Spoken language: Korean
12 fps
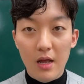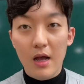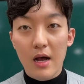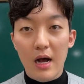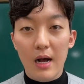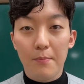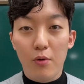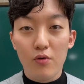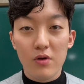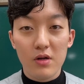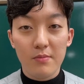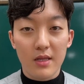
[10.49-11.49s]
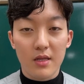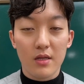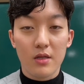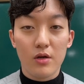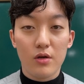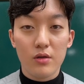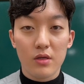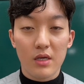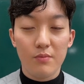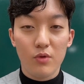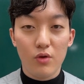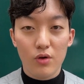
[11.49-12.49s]
학폭을 맡았던
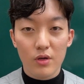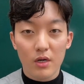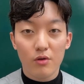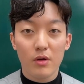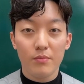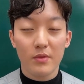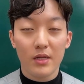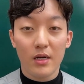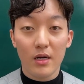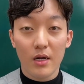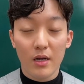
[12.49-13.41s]
김도영이라고 합니다.